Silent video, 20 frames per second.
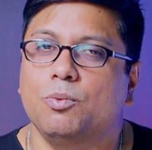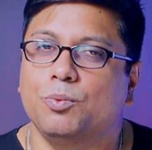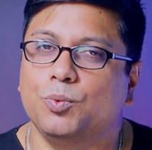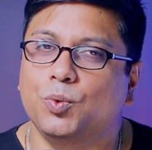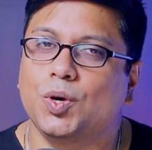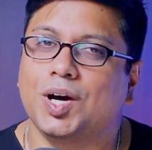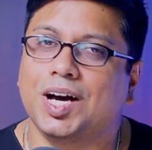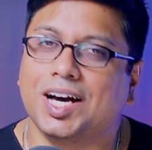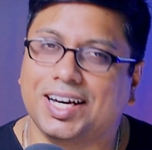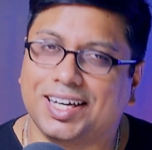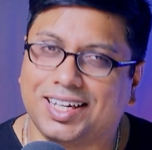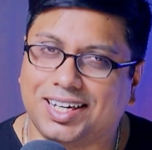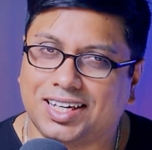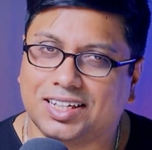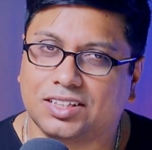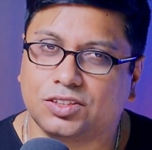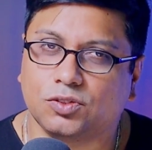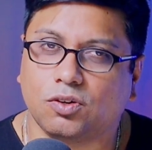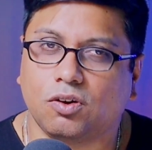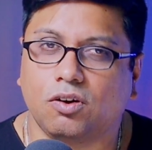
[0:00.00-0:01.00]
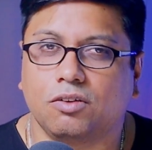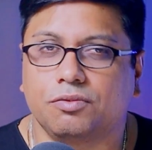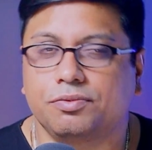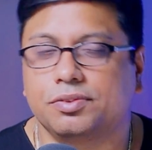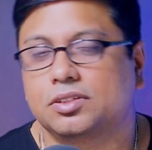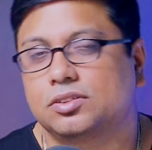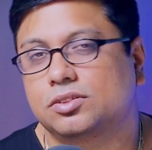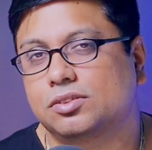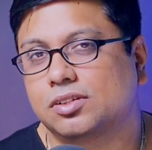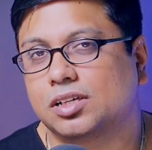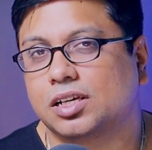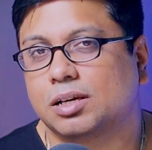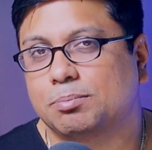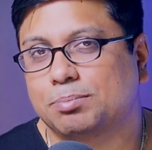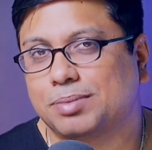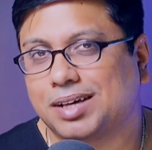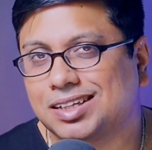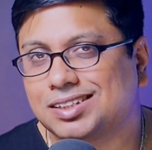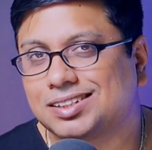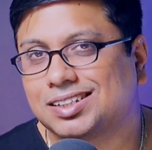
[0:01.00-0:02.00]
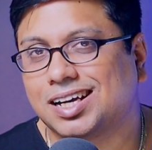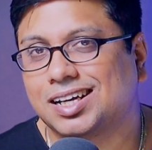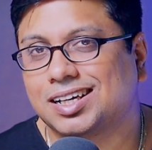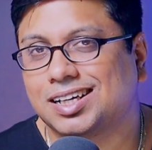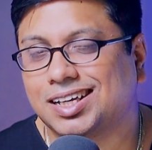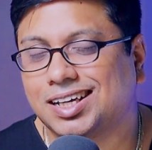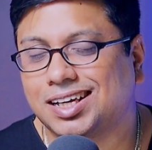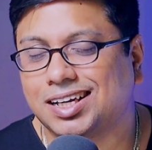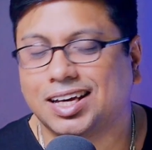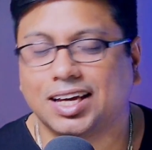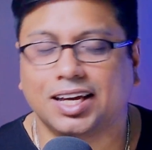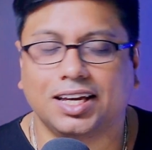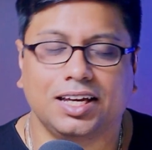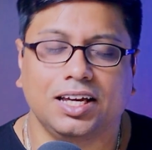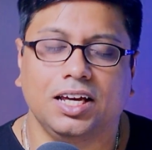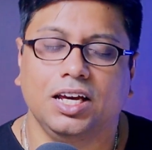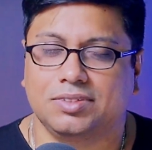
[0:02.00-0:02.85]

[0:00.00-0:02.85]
वो हर एक जो ऑफर्स उनके पास आ रही है